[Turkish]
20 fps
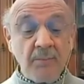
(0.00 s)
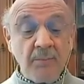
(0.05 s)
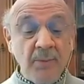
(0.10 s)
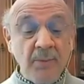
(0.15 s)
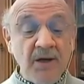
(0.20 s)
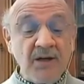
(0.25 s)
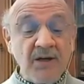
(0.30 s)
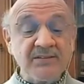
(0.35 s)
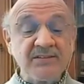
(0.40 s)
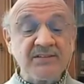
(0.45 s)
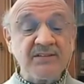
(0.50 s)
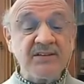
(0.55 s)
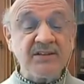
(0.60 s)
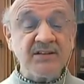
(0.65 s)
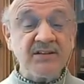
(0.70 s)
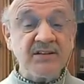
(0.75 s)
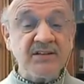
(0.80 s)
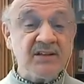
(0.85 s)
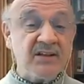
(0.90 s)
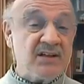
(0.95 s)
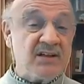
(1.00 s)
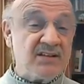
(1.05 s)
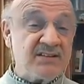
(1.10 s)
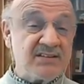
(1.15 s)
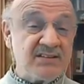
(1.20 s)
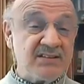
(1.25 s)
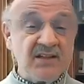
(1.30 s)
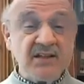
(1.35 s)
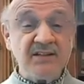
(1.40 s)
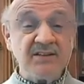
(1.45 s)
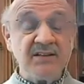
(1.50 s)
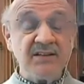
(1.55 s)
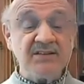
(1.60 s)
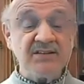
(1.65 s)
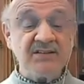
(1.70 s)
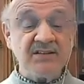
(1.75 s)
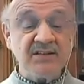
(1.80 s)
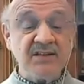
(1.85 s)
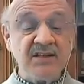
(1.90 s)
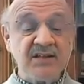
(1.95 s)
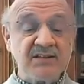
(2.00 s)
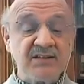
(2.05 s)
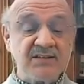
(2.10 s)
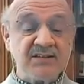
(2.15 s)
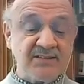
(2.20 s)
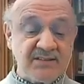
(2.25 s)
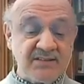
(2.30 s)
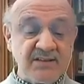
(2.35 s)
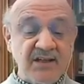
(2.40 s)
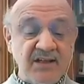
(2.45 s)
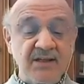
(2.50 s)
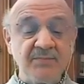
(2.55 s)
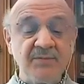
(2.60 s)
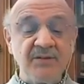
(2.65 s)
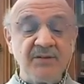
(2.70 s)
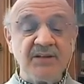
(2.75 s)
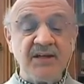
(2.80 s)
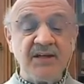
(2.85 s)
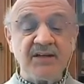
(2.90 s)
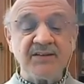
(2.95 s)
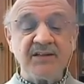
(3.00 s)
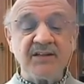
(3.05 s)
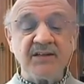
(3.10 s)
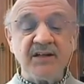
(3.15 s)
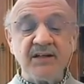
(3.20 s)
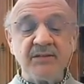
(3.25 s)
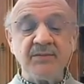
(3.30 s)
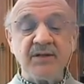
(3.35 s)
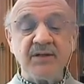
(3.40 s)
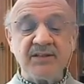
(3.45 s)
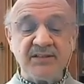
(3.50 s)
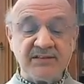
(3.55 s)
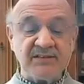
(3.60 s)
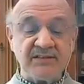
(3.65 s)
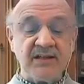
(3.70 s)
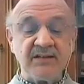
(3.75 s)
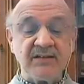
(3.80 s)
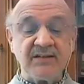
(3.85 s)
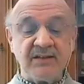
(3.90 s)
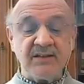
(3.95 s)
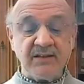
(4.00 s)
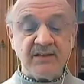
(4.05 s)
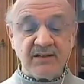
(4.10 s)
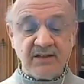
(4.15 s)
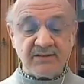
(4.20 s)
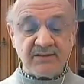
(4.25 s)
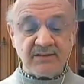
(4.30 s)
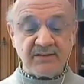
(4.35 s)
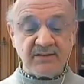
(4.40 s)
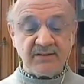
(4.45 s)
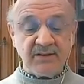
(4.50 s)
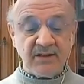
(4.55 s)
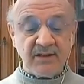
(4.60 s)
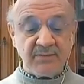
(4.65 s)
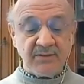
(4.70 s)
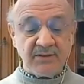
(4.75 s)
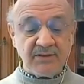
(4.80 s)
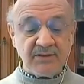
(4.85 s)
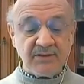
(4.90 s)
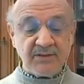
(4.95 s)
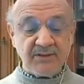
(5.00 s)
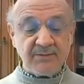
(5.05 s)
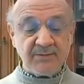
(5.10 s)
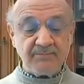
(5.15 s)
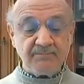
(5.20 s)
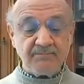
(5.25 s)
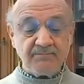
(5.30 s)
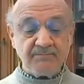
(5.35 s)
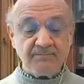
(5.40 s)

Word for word: Bazıları sadece sıcak bir yerde kalmak isterken hayatını kaybetti